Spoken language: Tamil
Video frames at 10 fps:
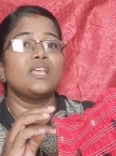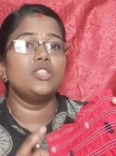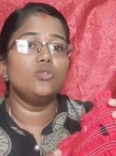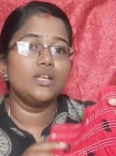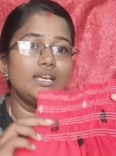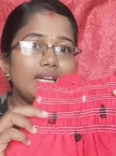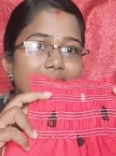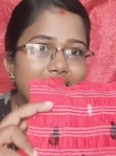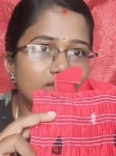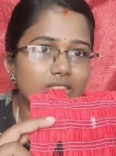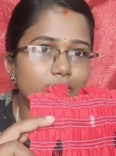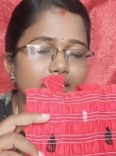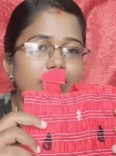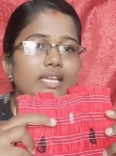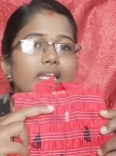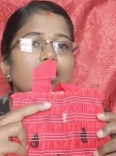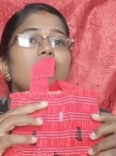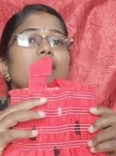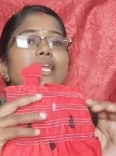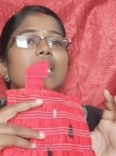இதோட ரேட் வந்து பார்த்தீங்கன்னா
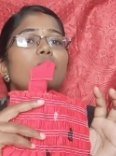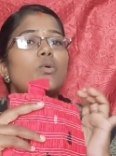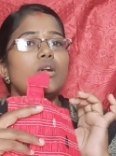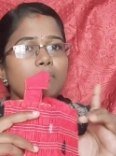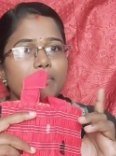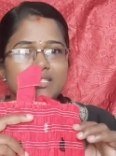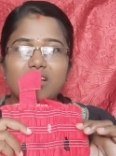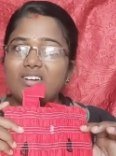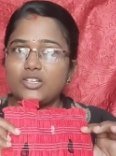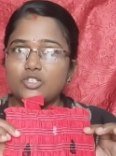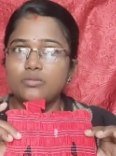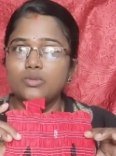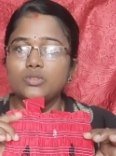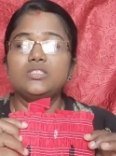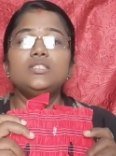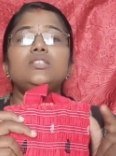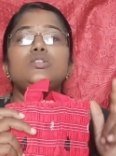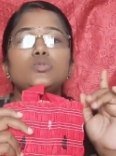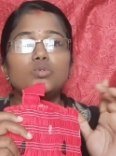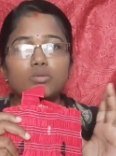நீங்கள் ஒன் பீஸாக வாங்கும்போது
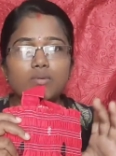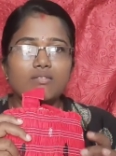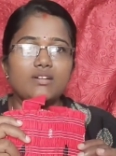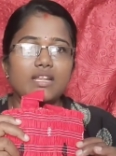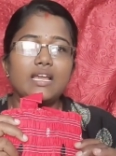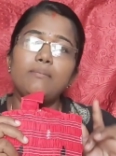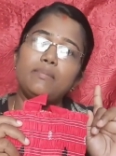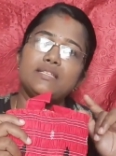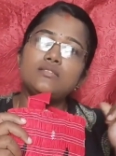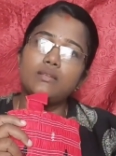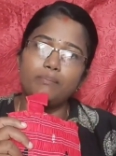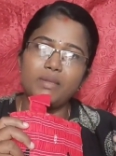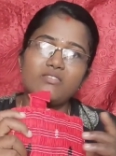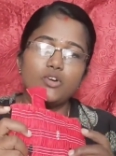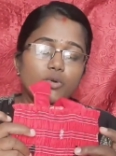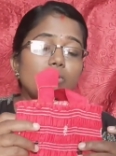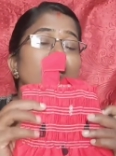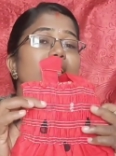நூறுரூபா வருங்க ப்ளஸ் ஸ்லிப்பிங் வரும்